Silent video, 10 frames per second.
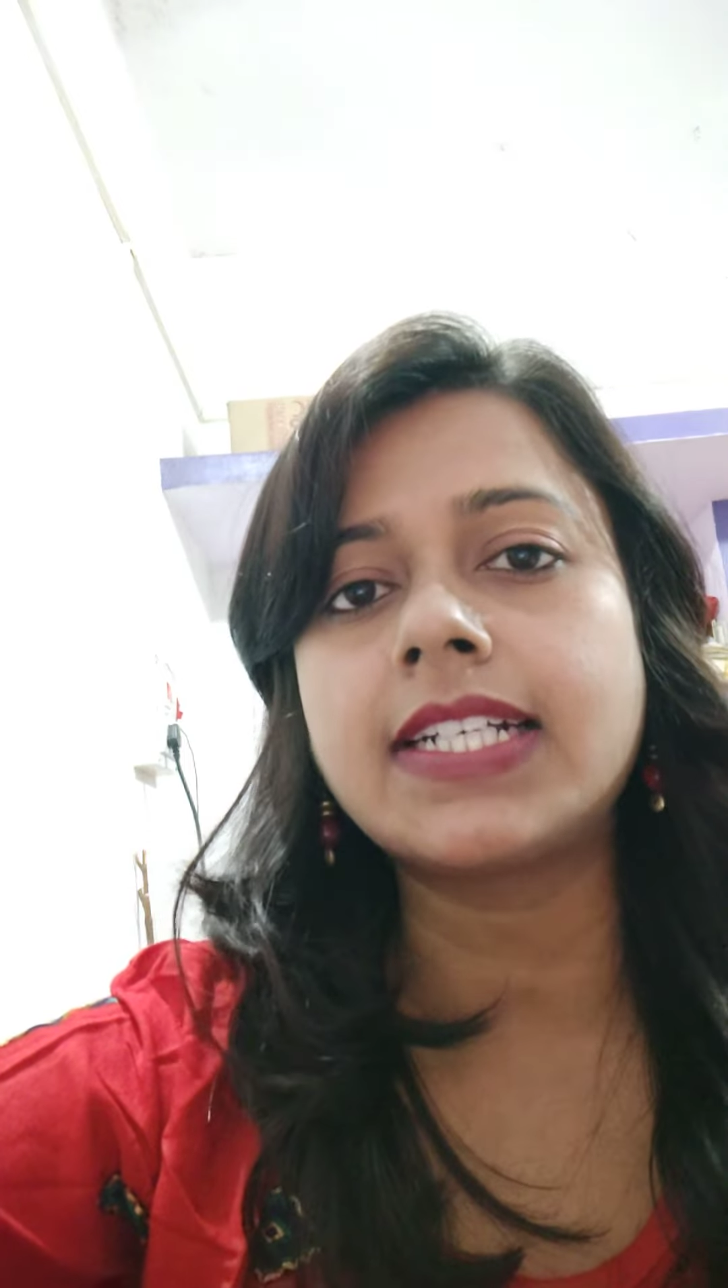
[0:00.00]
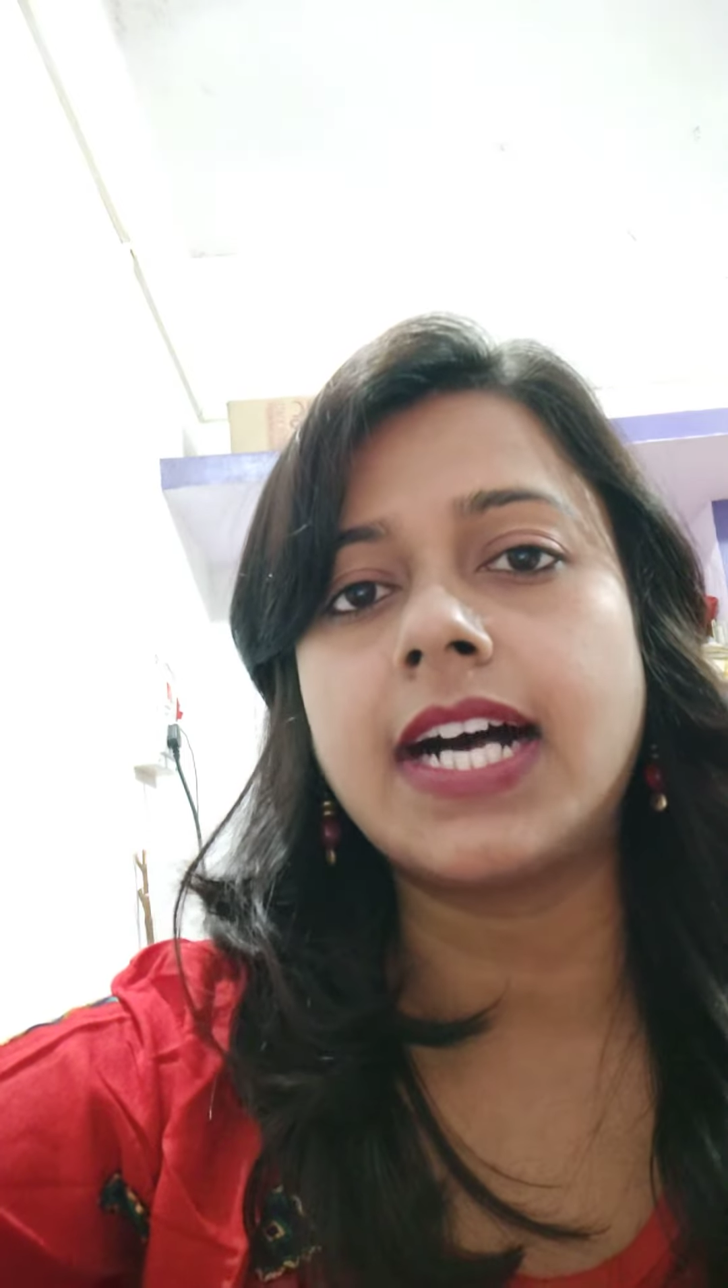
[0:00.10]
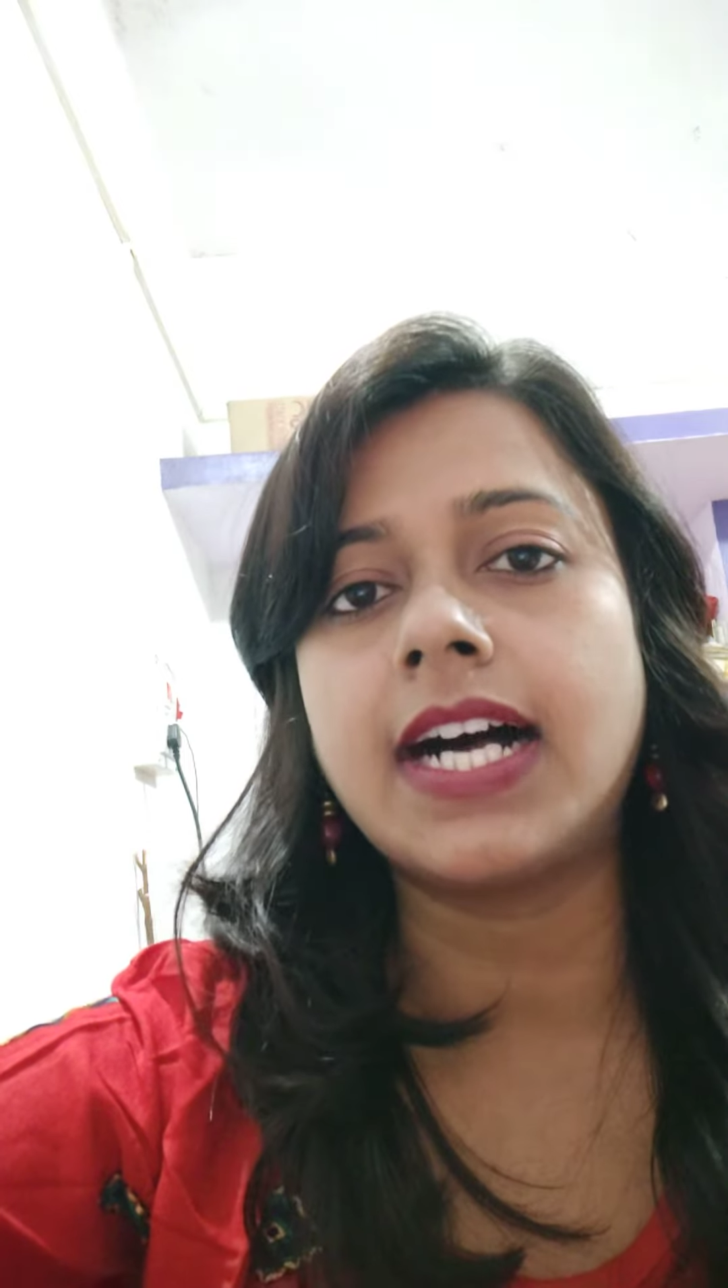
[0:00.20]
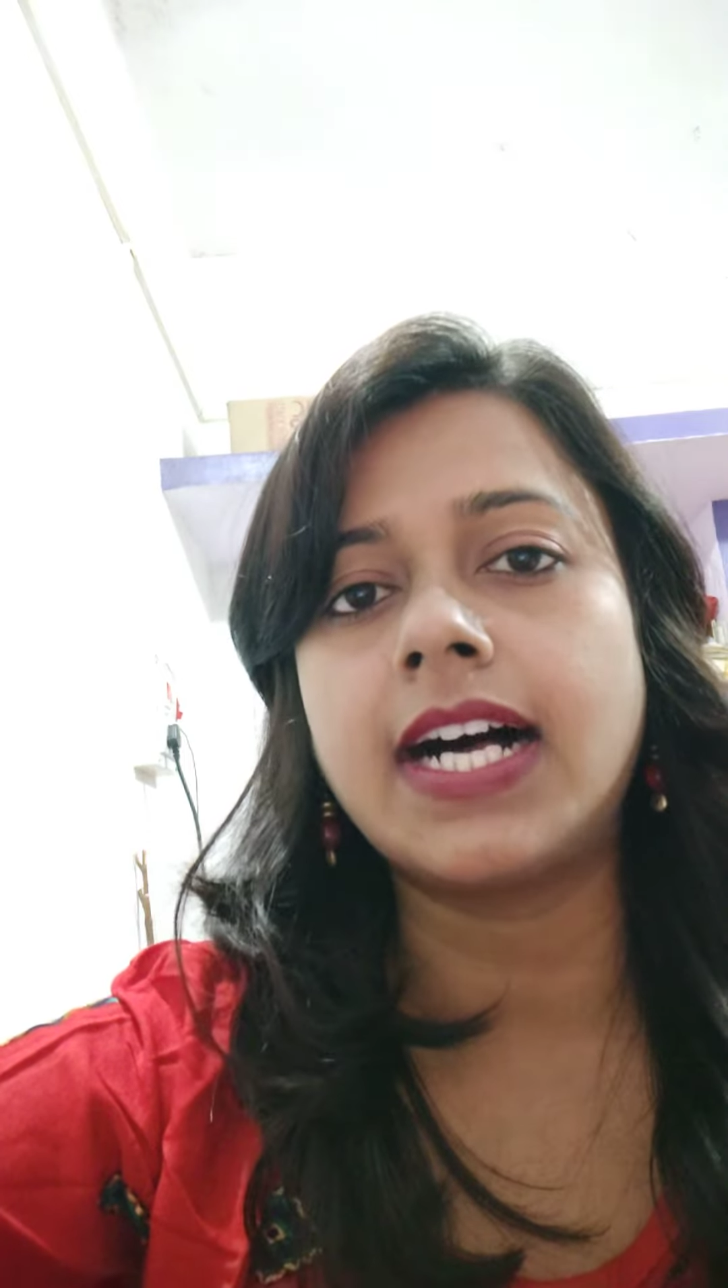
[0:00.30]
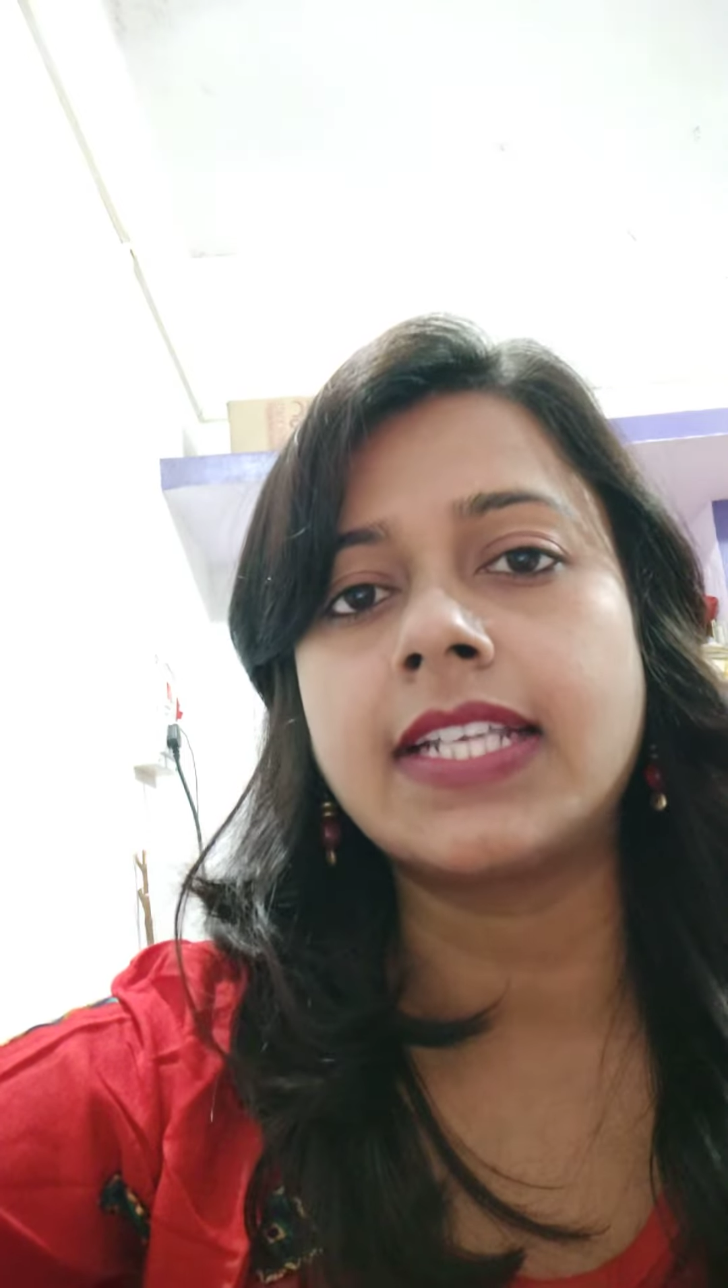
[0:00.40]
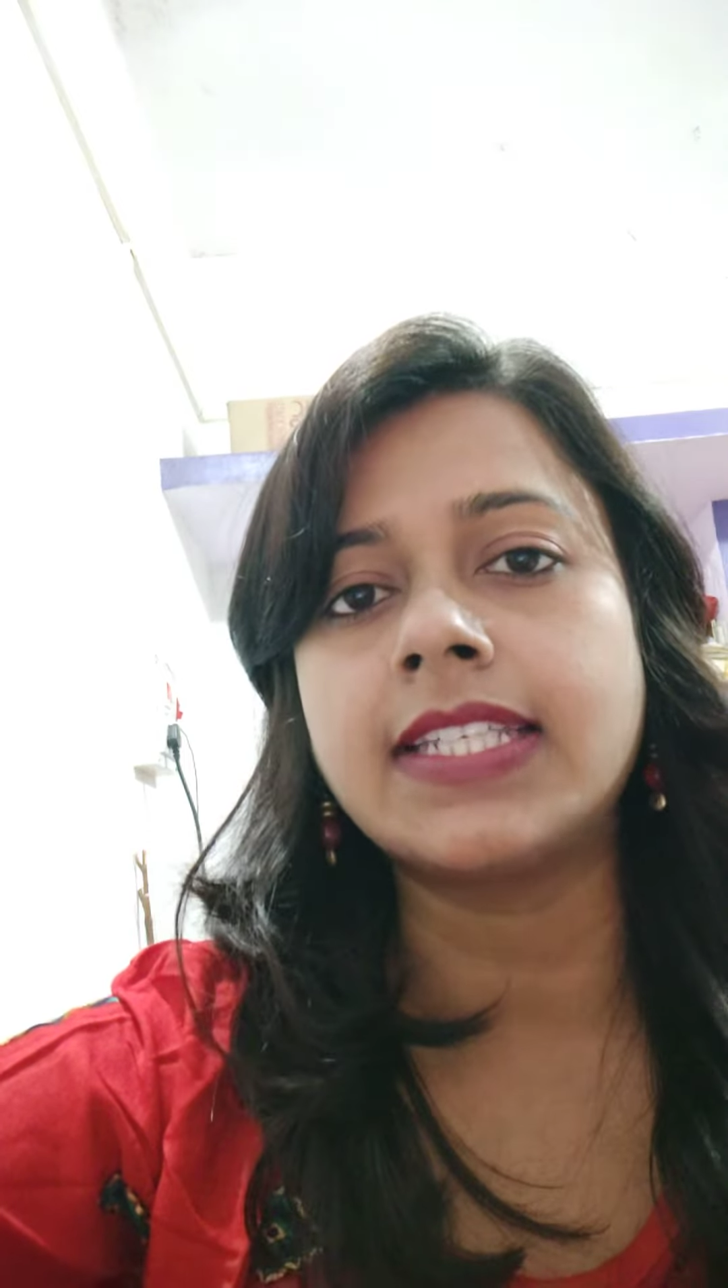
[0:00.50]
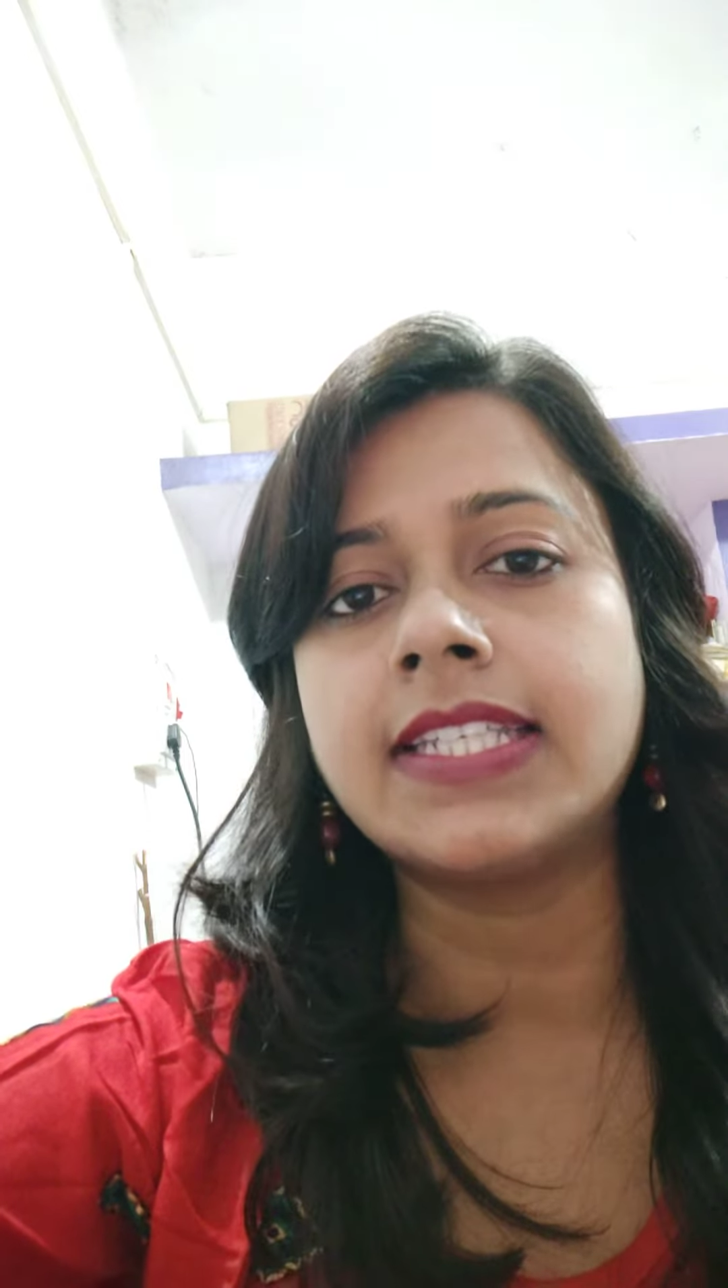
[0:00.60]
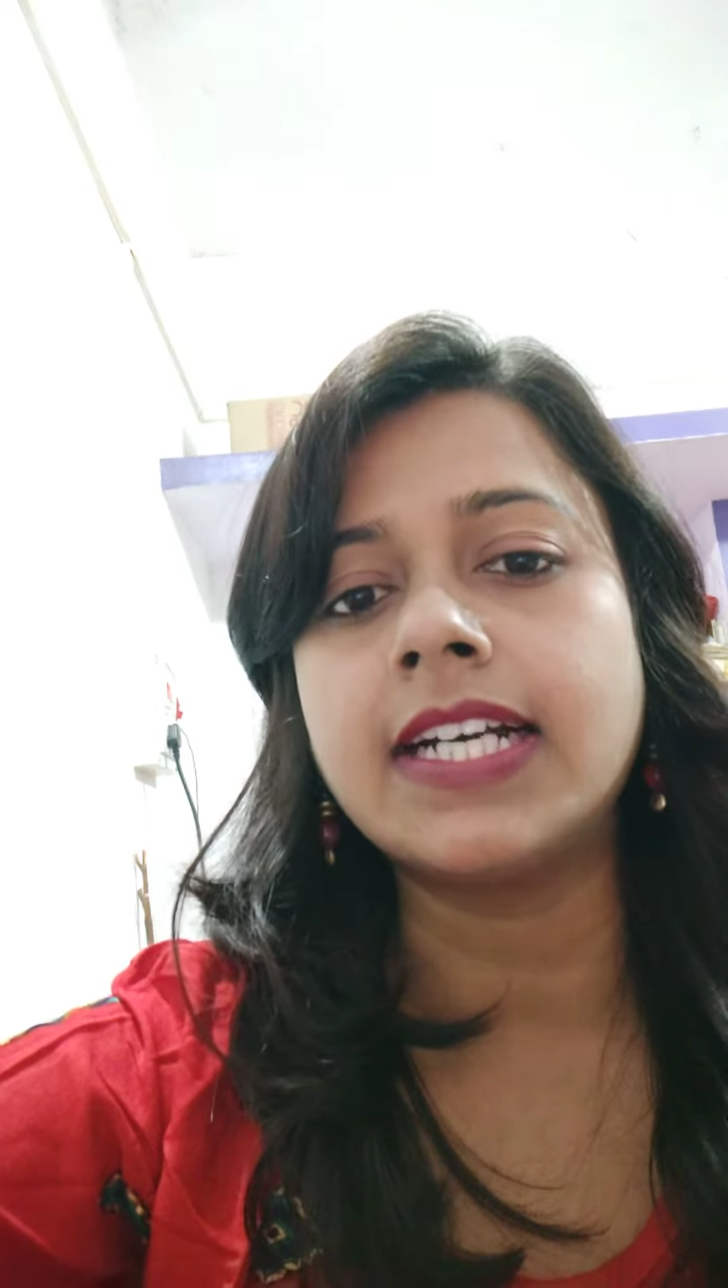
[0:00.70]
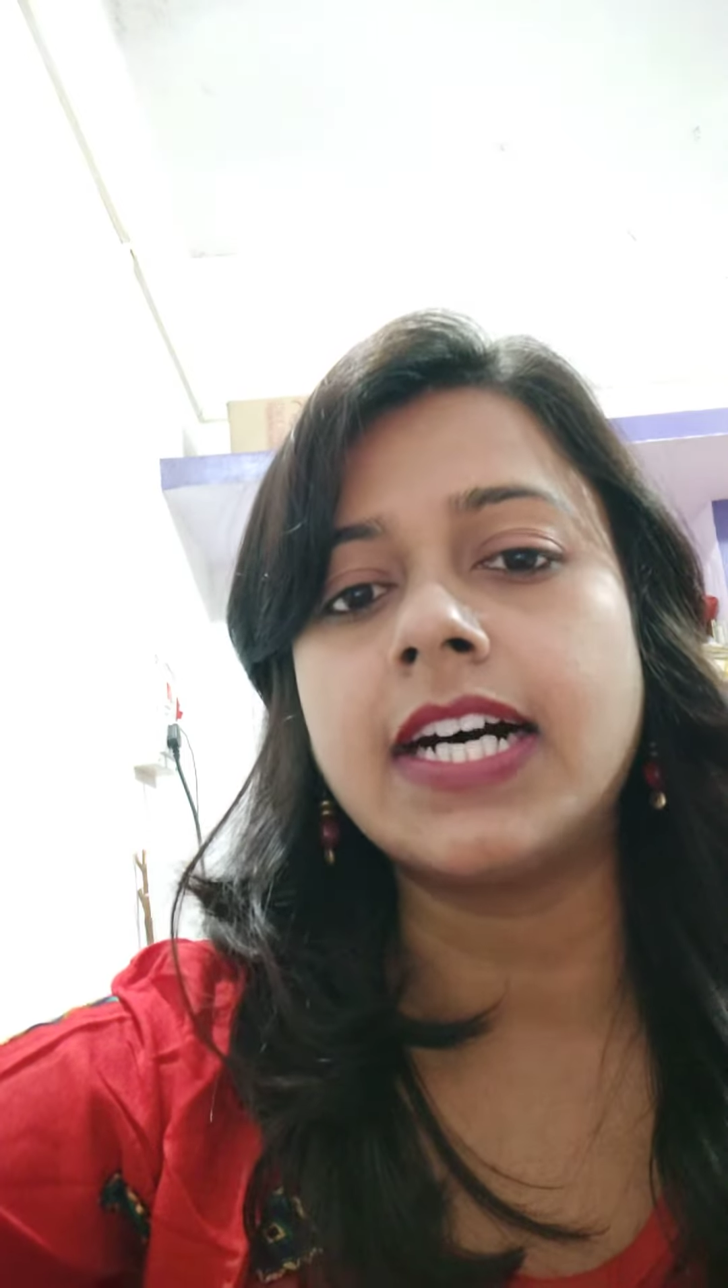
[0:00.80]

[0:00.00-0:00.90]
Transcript: कहानी